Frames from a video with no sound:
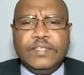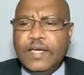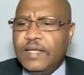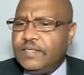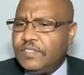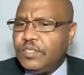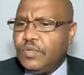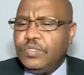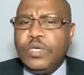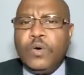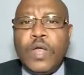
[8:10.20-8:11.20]

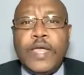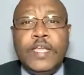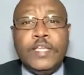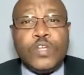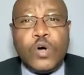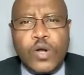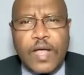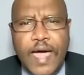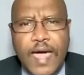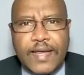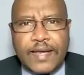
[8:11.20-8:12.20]
السعوديه ولا اي زول
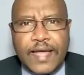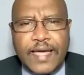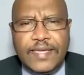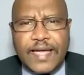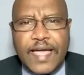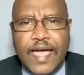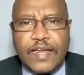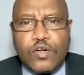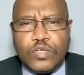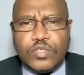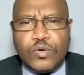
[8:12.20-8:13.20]
كان ايا كان
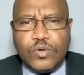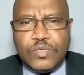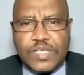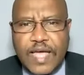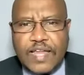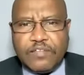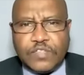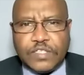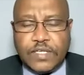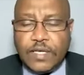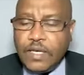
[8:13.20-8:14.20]
الكون ده كله يتحارب
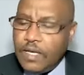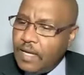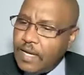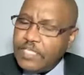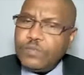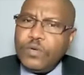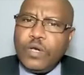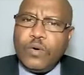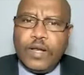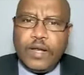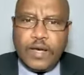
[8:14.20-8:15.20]
ضدي اسمع
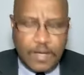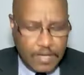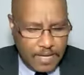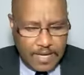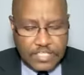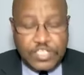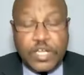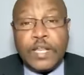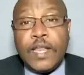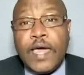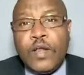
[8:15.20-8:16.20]
اخوانا عشان
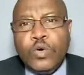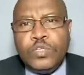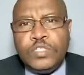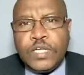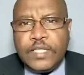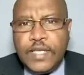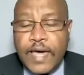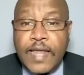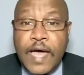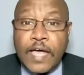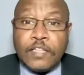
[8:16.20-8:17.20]
الهدنه دي
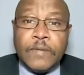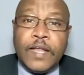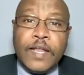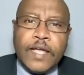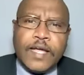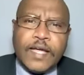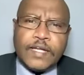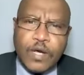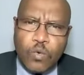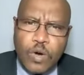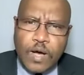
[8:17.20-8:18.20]
انا اضمنها لك
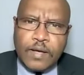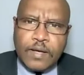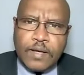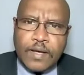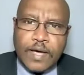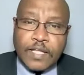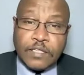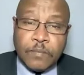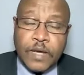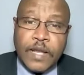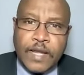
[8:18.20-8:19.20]
كدوله
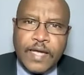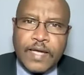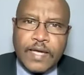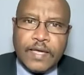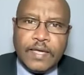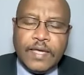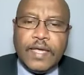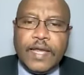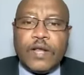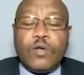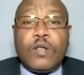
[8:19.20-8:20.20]
اضمنها لك
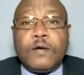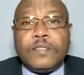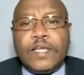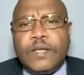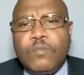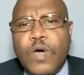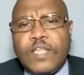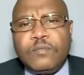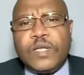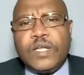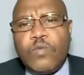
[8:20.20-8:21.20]
لانه انا اقدر
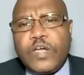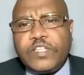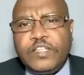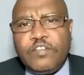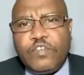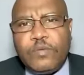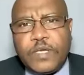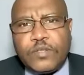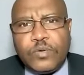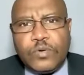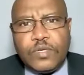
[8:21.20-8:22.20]
اضمن المواطن ده في
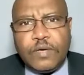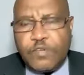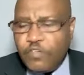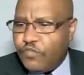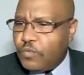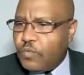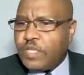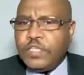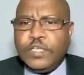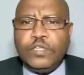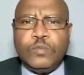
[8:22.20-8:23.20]
بيته يمكن في مواطن
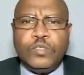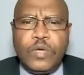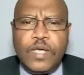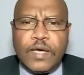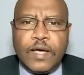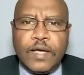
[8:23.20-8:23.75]
عنده بندقيه